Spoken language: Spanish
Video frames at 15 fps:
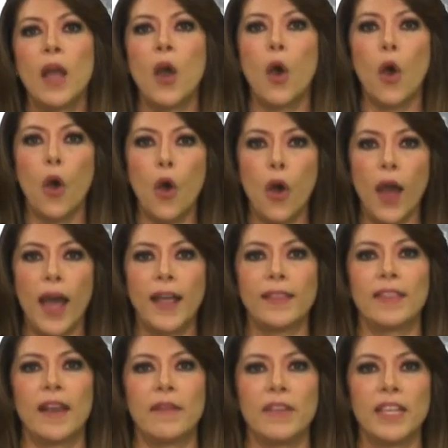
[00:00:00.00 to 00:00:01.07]
o a
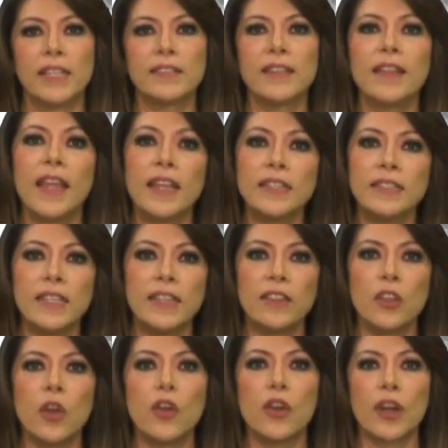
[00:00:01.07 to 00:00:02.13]
través del
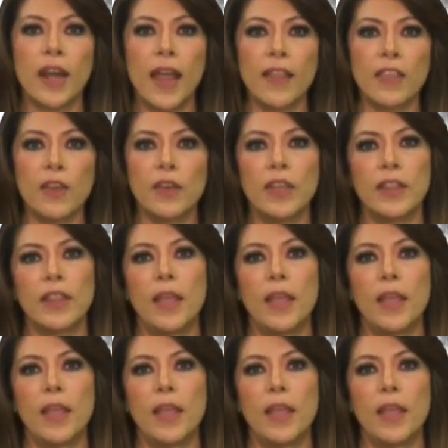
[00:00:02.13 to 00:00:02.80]
sitio radio y